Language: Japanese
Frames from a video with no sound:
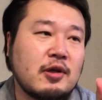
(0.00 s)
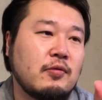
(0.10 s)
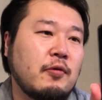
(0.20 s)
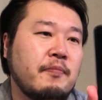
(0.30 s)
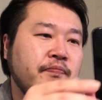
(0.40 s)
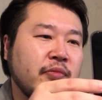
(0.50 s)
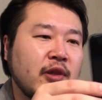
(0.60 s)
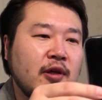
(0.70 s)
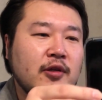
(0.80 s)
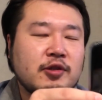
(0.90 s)
あの
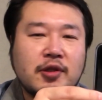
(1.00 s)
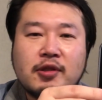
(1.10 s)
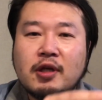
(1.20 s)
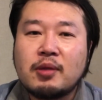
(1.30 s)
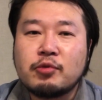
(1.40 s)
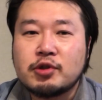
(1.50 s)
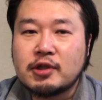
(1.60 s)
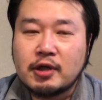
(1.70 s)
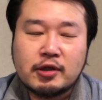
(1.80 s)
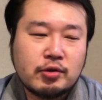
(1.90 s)
ツイッターにも一
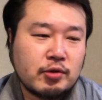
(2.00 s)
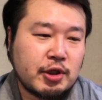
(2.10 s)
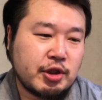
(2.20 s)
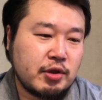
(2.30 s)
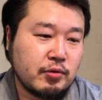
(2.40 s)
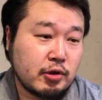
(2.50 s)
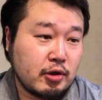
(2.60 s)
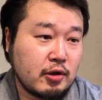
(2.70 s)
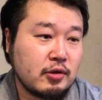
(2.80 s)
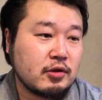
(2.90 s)
回ちょっと写真載せ
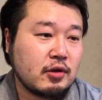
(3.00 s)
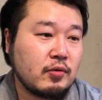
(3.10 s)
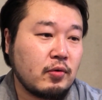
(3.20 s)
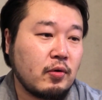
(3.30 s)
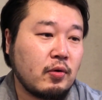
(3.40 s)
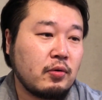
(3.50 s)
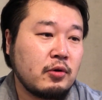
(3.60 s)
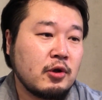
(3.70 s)
たんですけど